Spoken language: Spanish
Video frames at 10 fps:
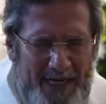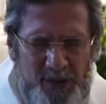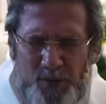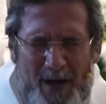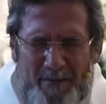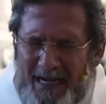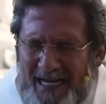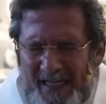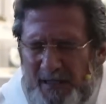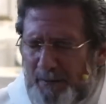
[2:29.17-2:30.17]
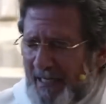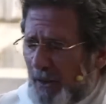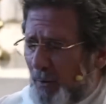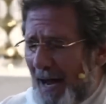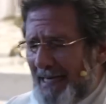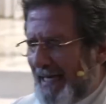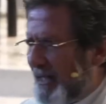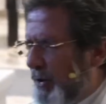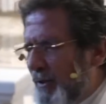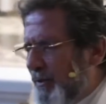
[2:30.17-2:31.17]
es una amenaza espiritual y que
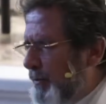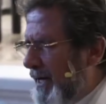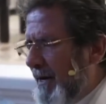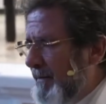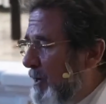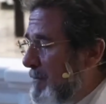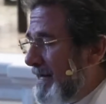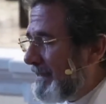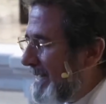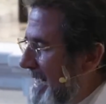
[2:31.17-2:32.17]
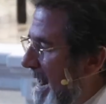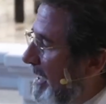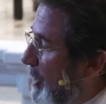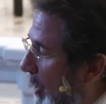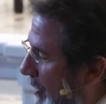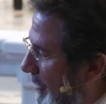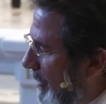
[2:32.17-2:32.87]
todo es un enemigo material. No,